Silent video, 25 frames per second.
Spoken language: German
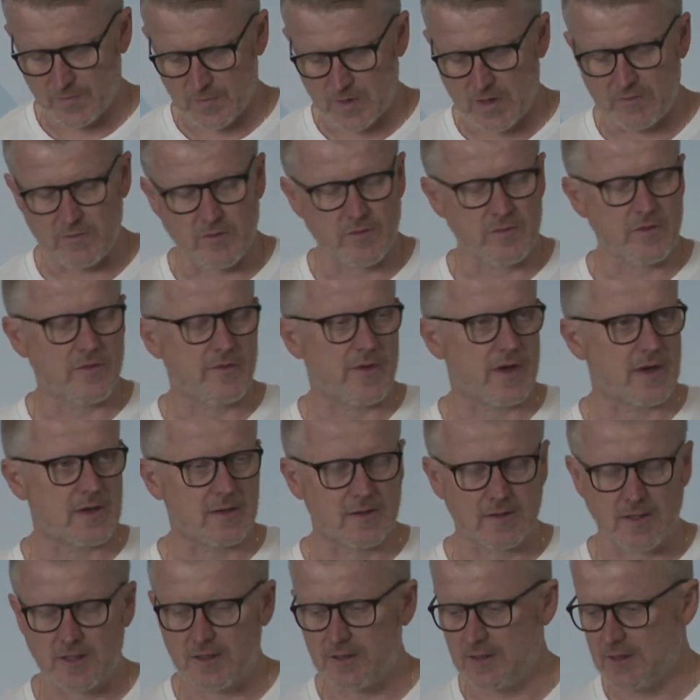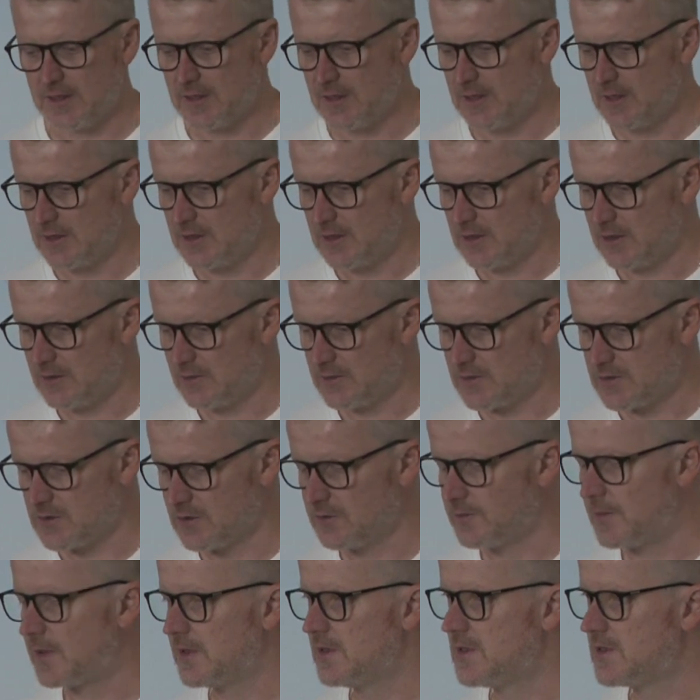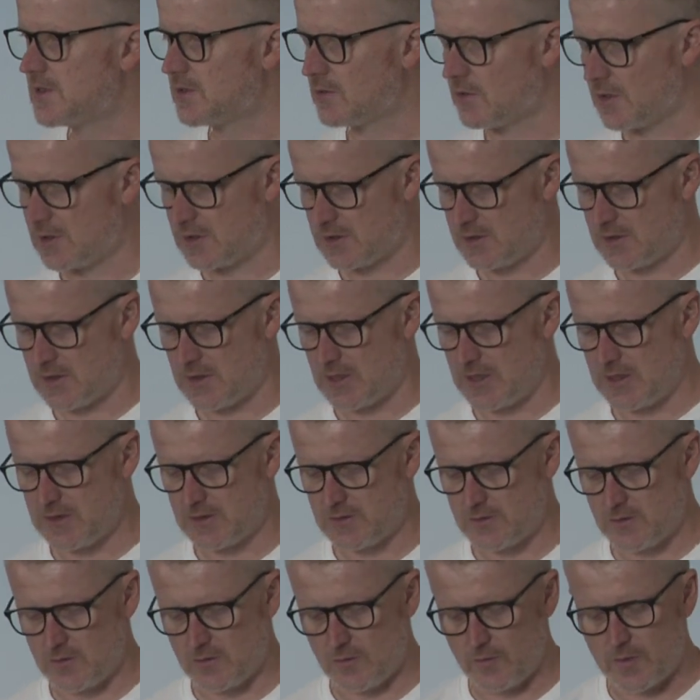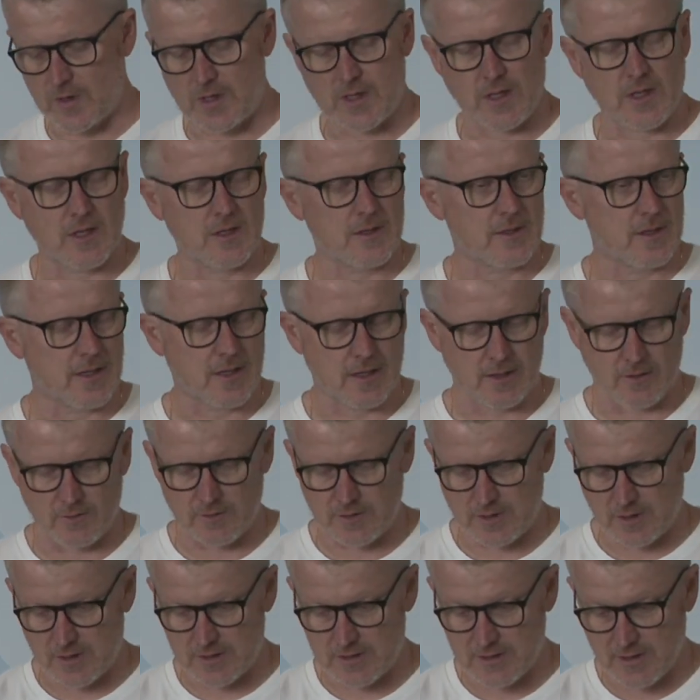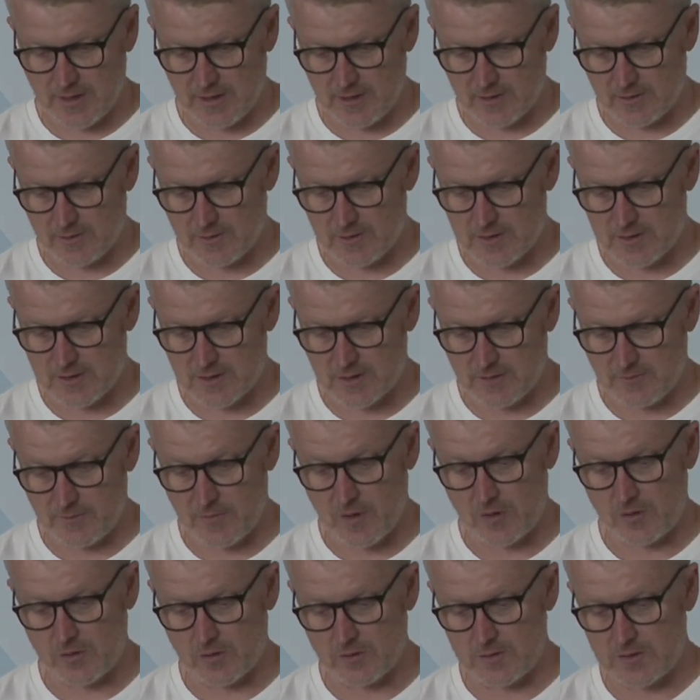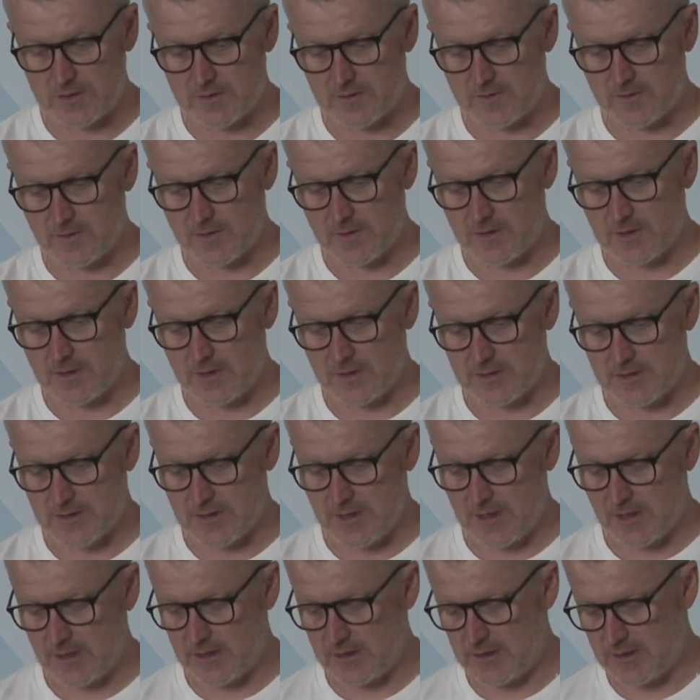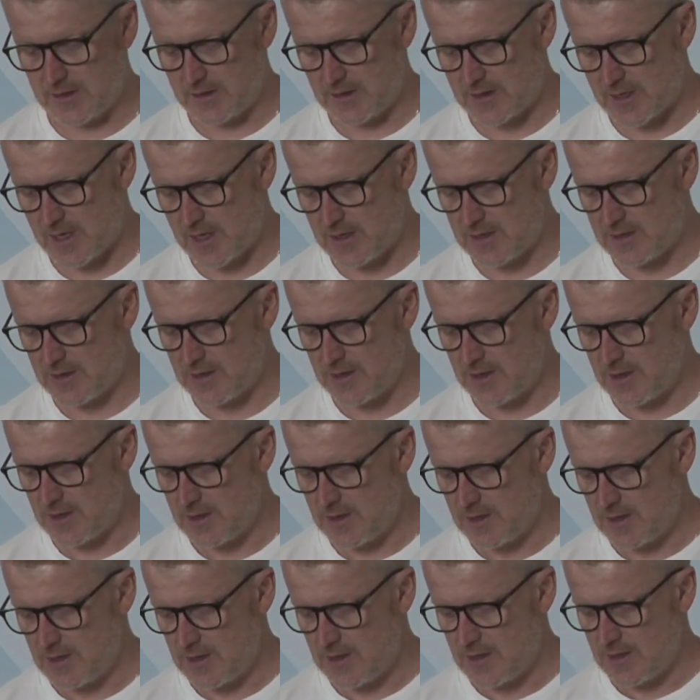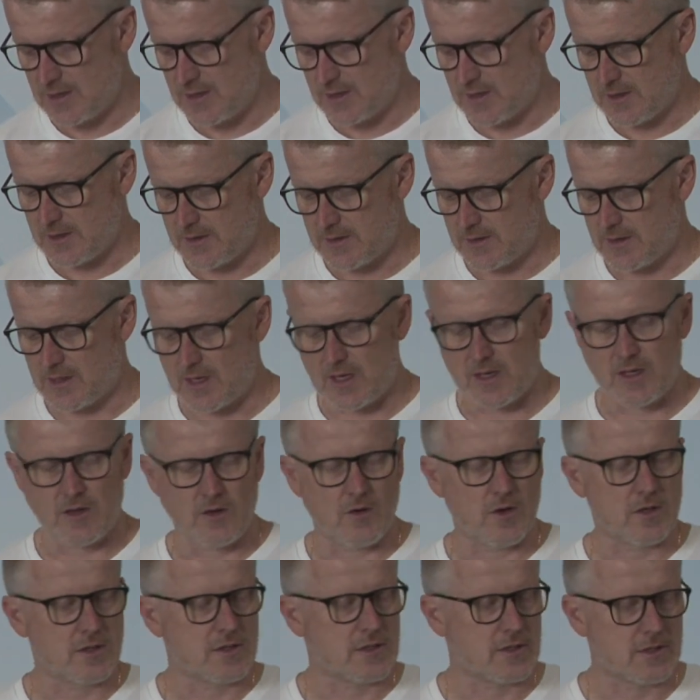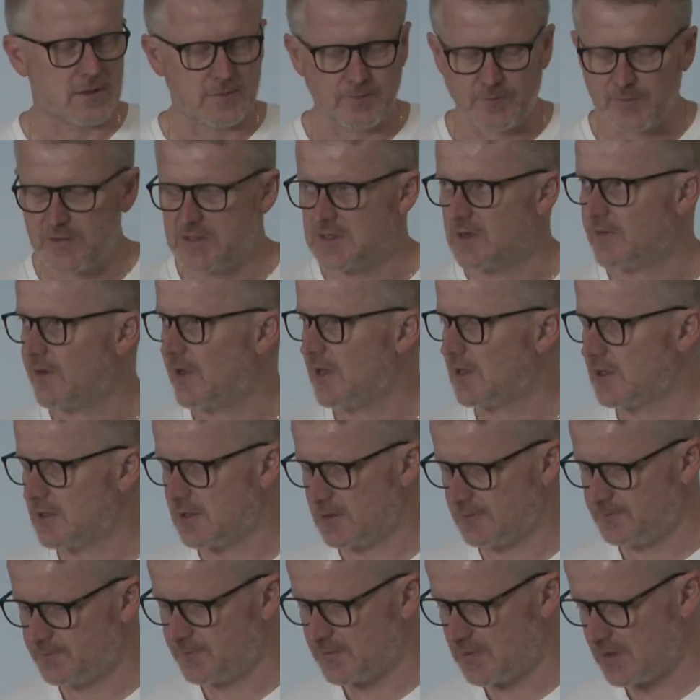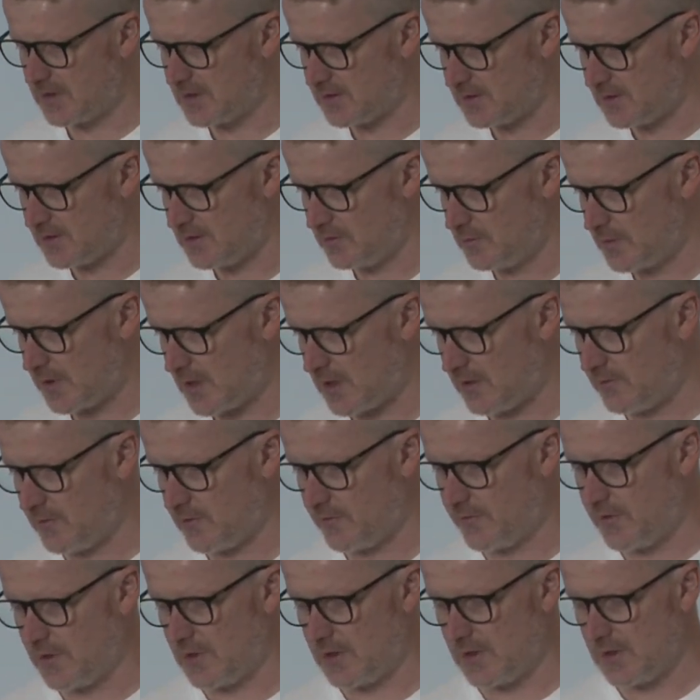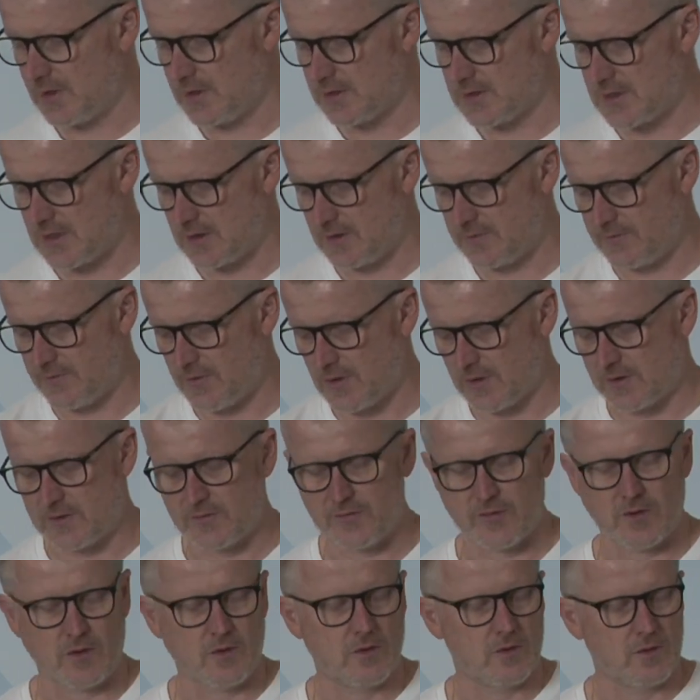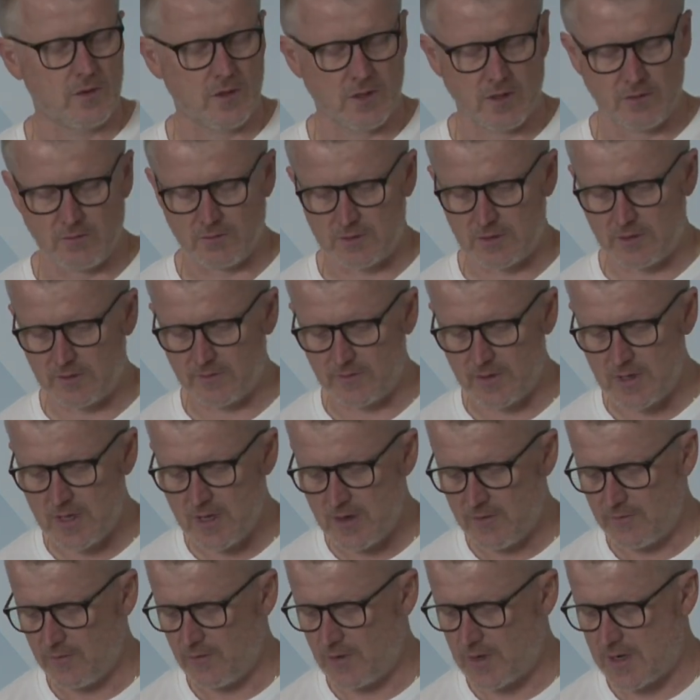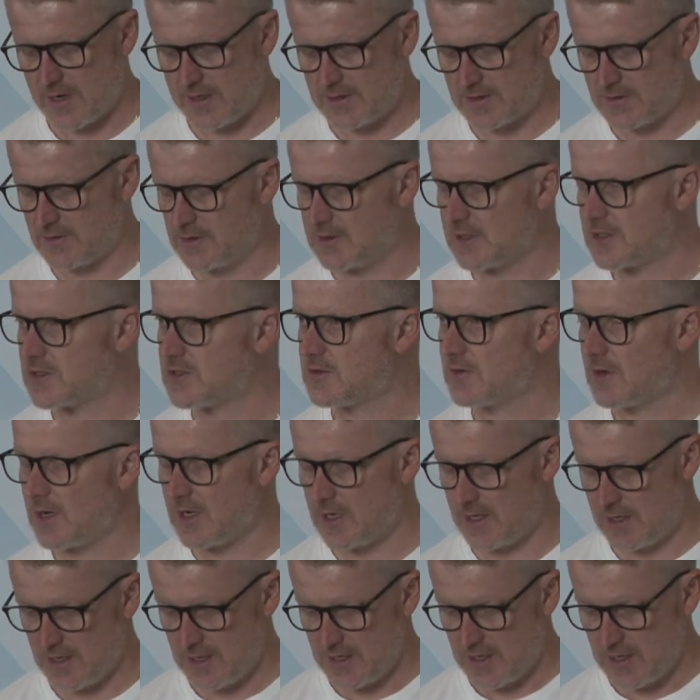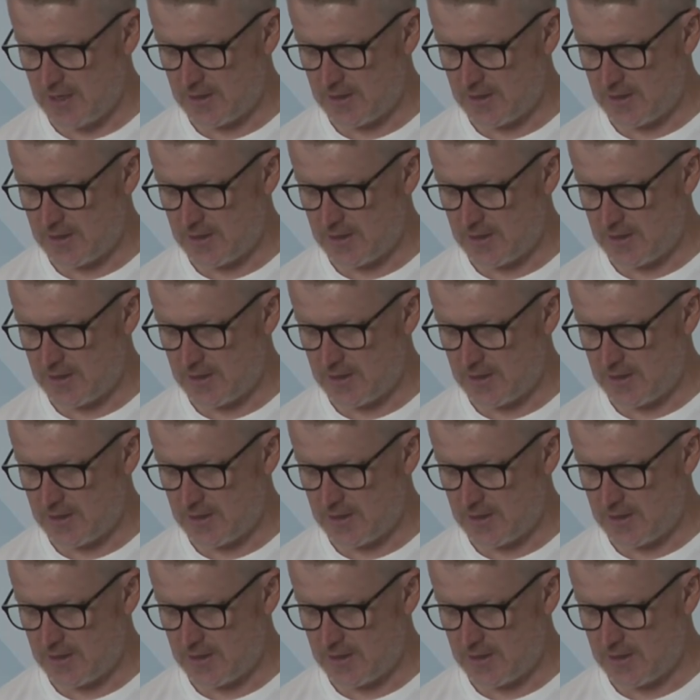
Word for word: da wo wir waren. Ja. Und so ist Gott. Er ist überall da und er segnet uns. Er möchte uns segnen in alle, in alle Orte dieser Welt. Überall, wo wir sein Wort verkündigen oder wo eins oder zwei